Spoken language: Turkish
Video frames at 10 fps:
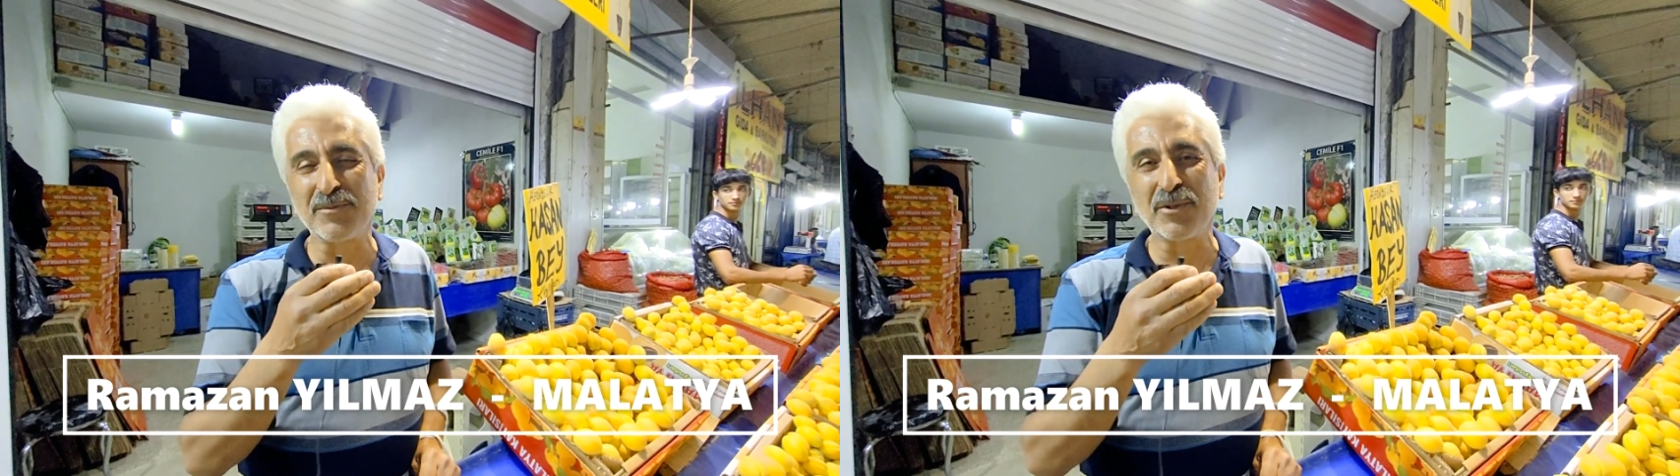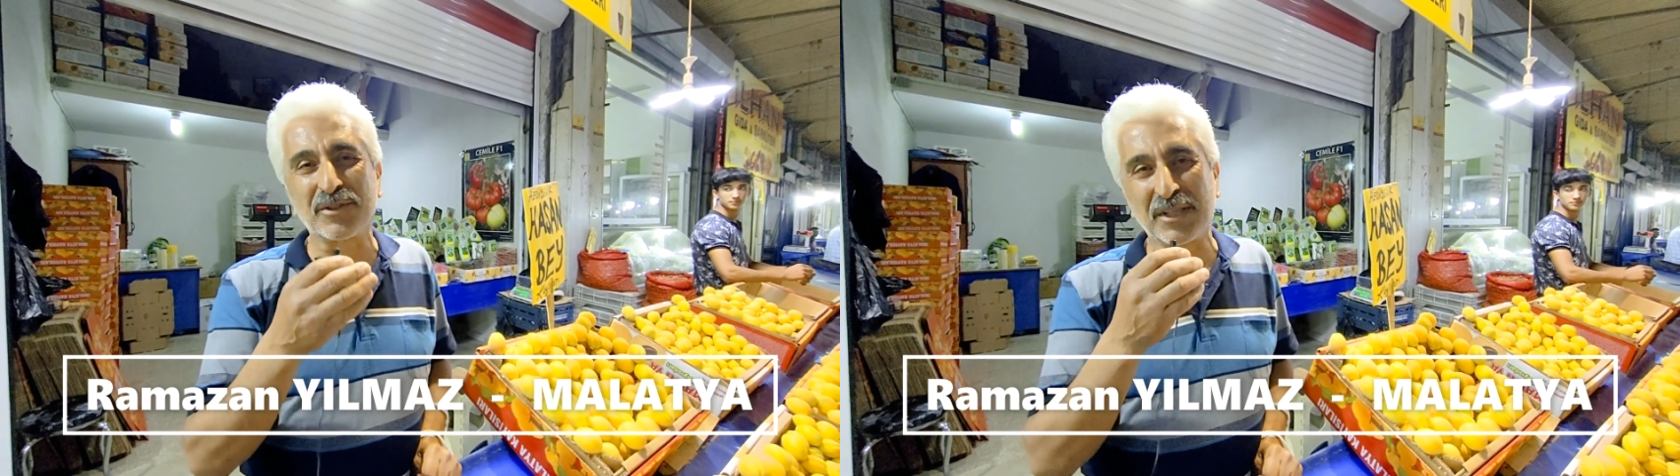
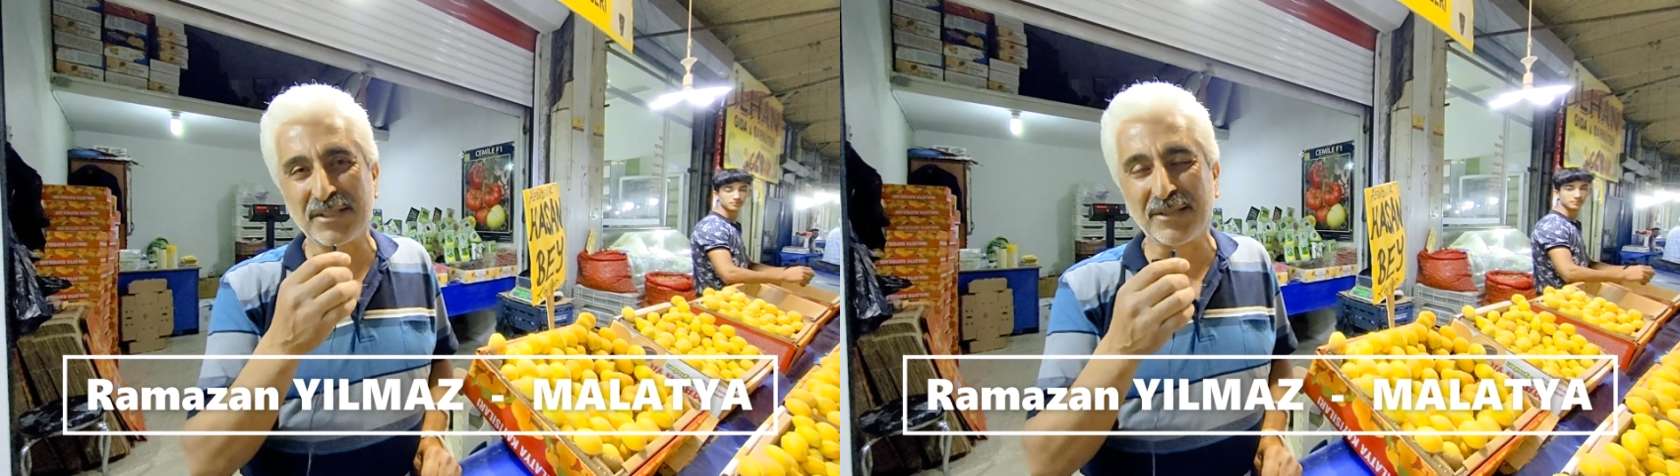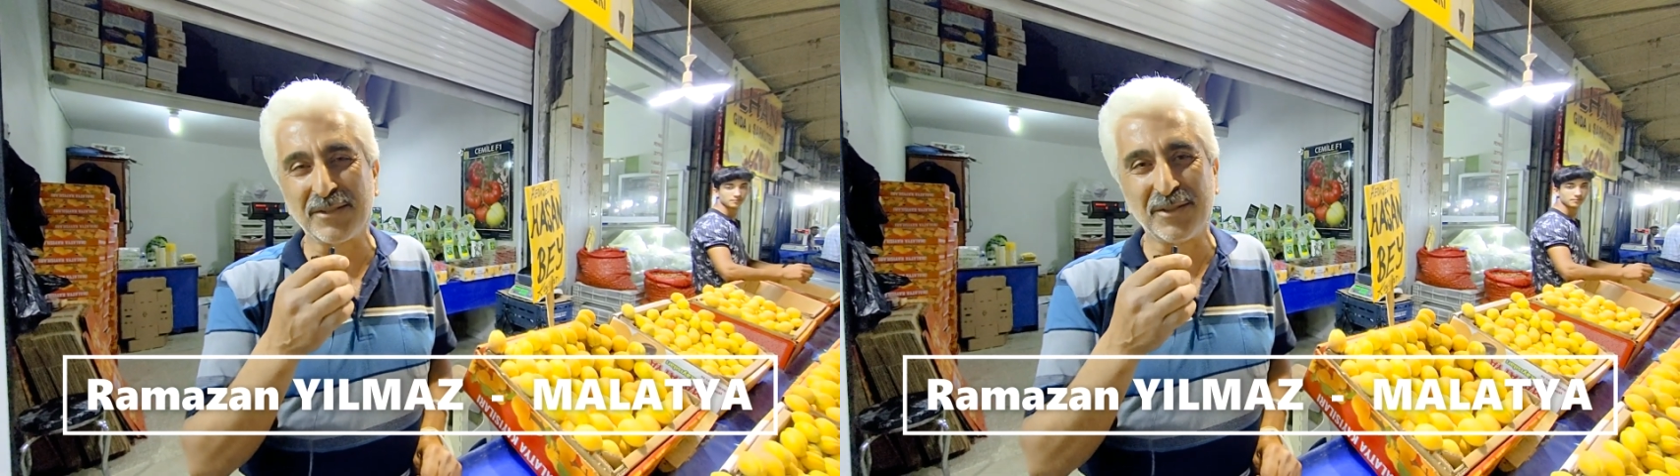çok
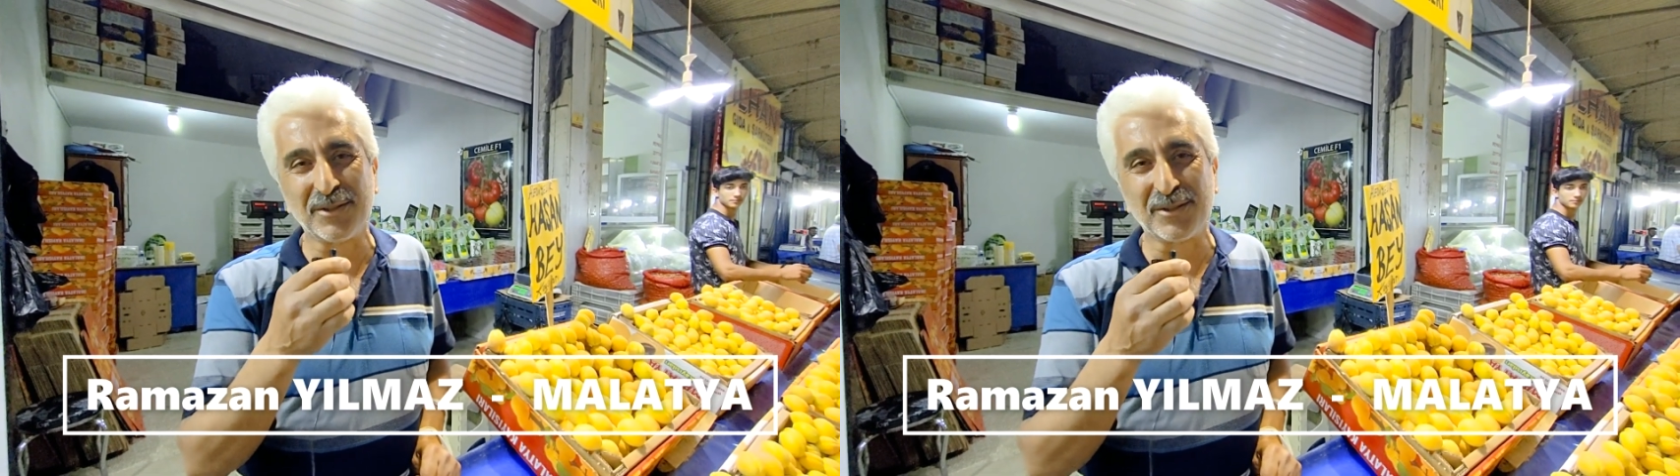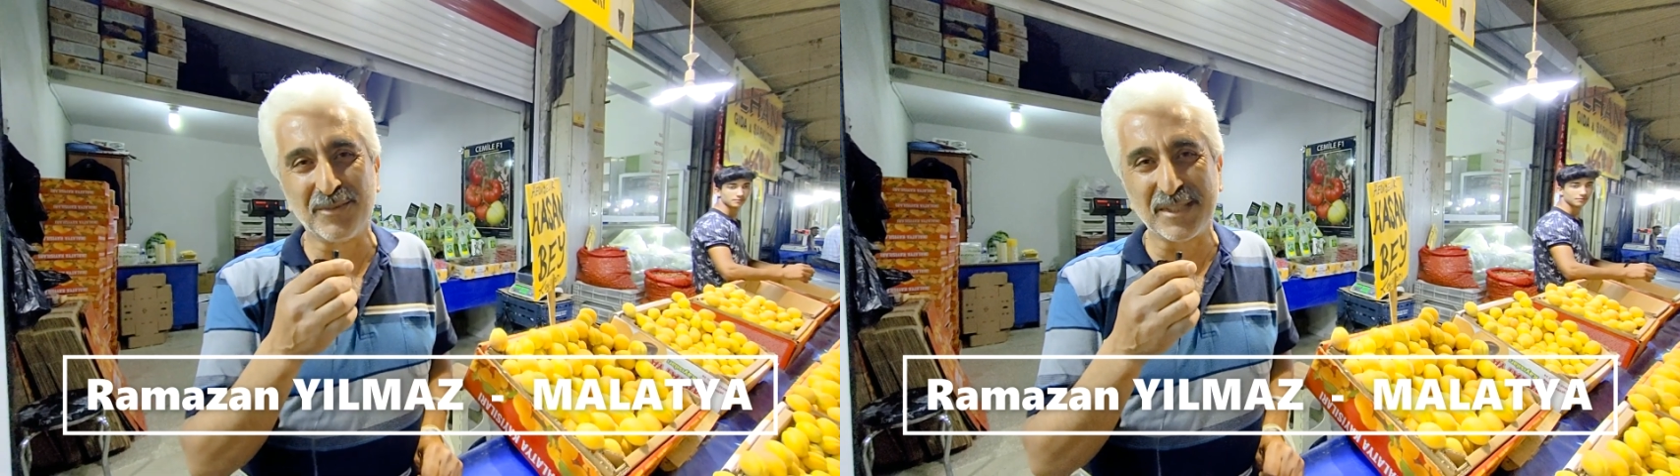teşekkür
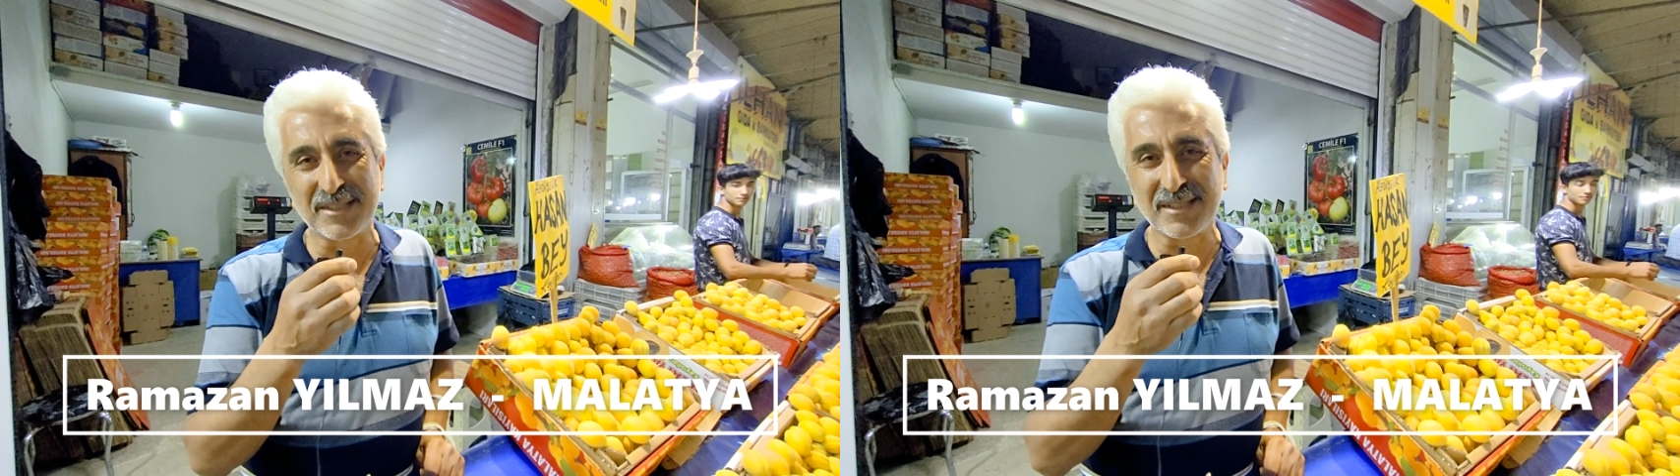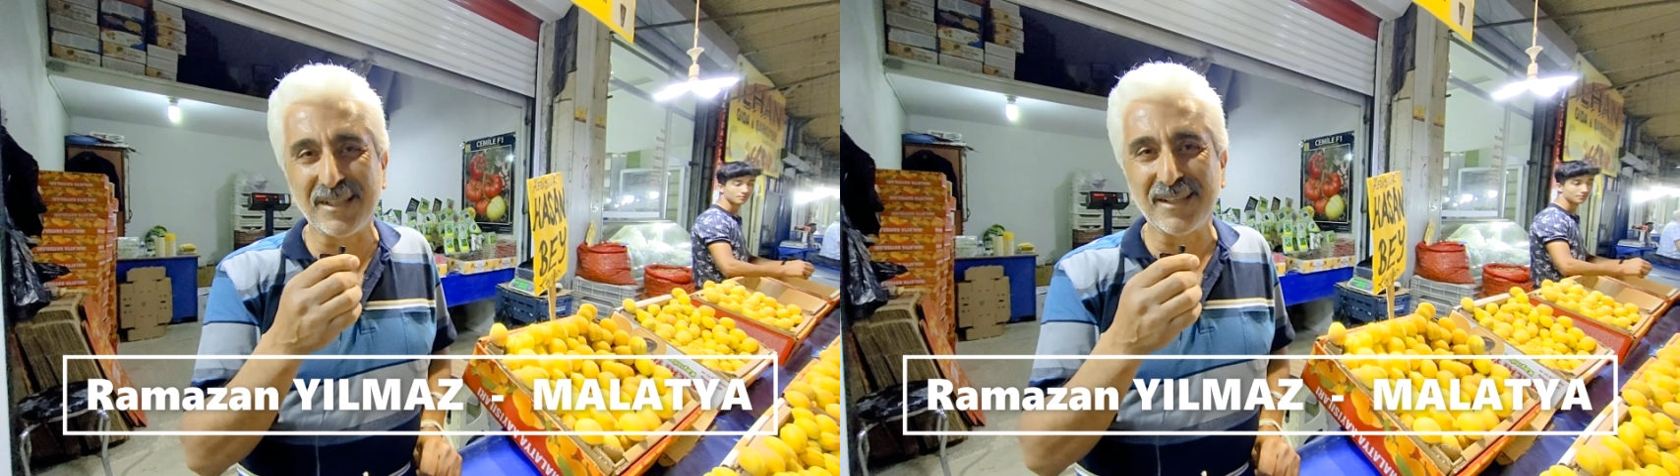ediyorum ben
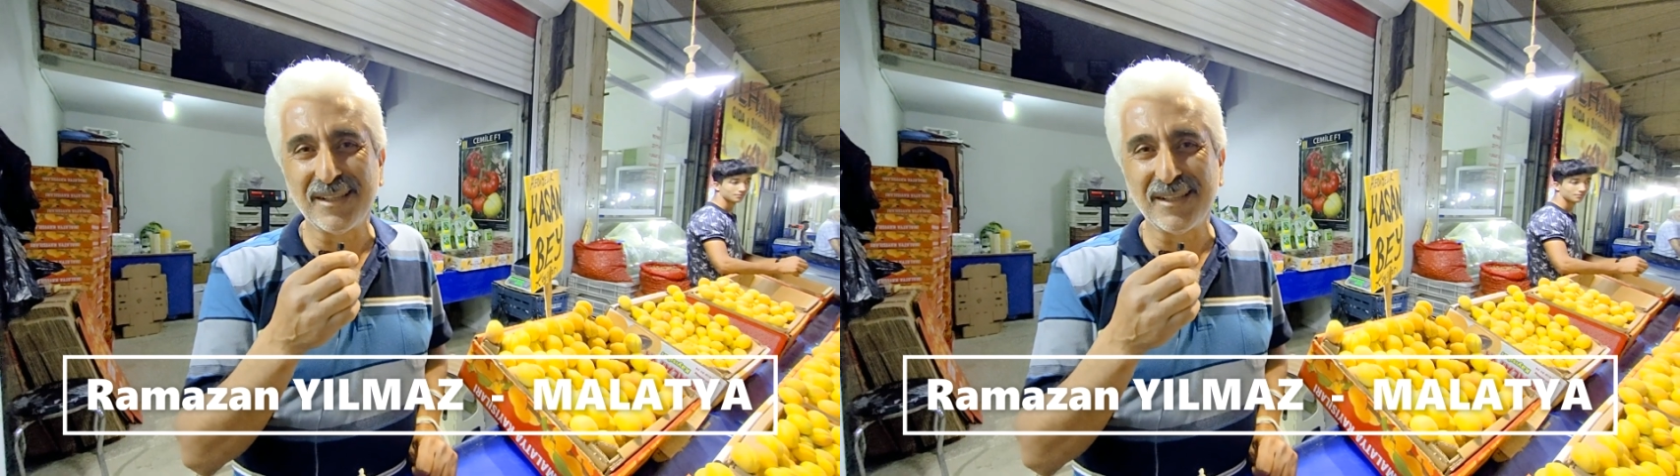size.